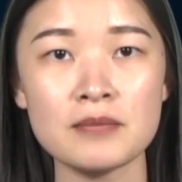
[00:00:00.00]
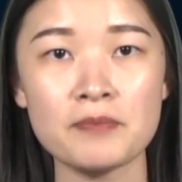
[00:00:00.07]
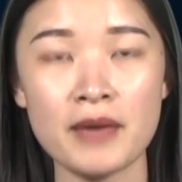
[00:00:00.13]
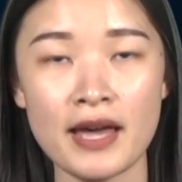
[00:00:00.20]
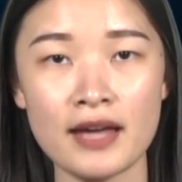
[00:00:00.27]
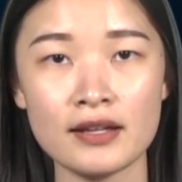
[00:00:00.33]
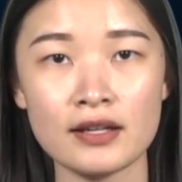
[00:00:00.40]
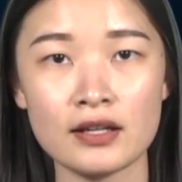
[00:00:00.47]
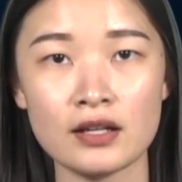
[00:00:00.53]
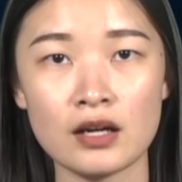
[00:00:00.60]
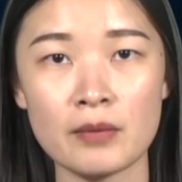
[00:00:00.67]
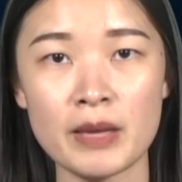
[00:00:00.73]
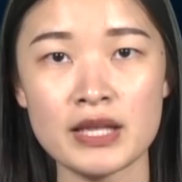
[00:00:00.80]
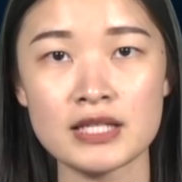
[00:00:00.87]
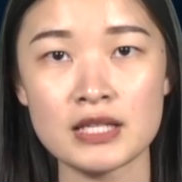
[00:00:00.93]
p e n n y
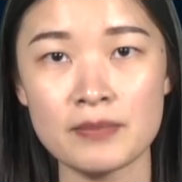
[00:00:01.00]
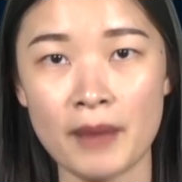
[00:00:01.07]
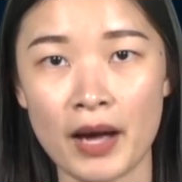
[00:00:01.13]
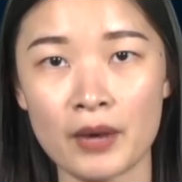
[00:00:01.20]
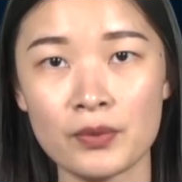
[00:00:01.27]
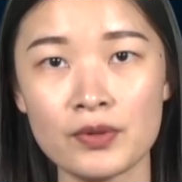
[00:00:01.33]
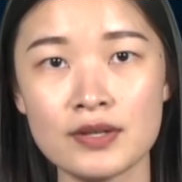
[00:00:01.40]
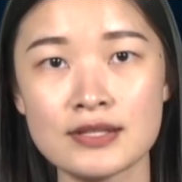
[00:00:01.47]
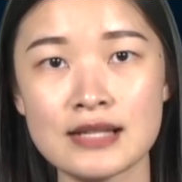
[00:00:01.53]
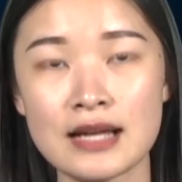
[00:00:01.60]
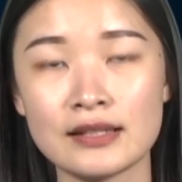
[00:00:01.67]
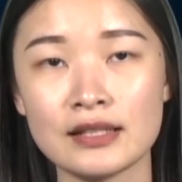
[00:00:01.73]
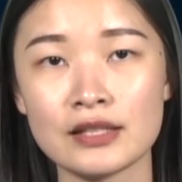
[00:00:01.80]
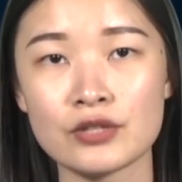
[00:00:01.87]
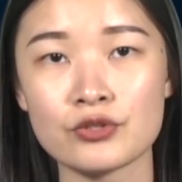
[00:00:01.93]
和梅西百货在
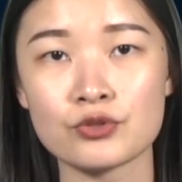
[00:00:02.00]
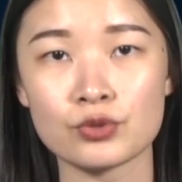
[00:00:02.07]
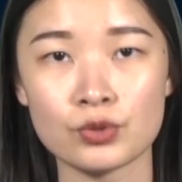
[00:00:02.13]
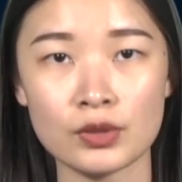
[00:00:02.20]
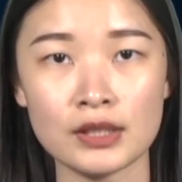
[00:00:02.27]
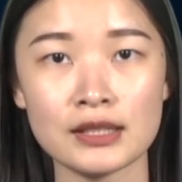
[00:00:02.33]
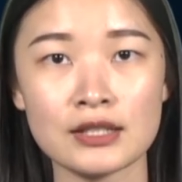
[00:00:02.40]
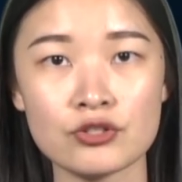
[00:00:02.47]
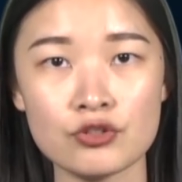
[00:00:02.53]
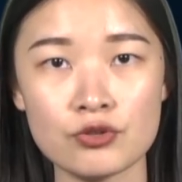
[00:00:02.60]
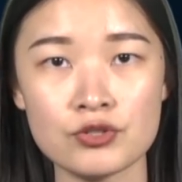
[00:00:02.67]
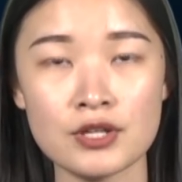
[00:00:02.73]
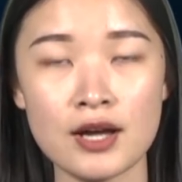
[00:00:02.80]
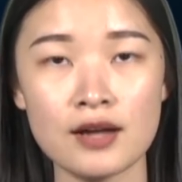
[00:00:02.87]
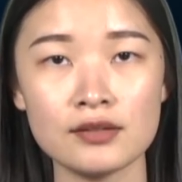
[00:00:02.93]
内的许多的零售
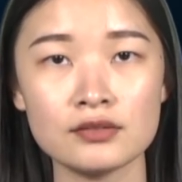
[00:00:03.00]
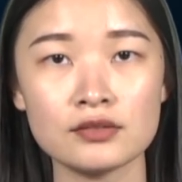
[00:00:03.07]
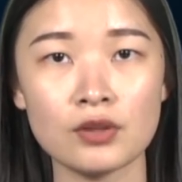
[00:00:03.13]
商，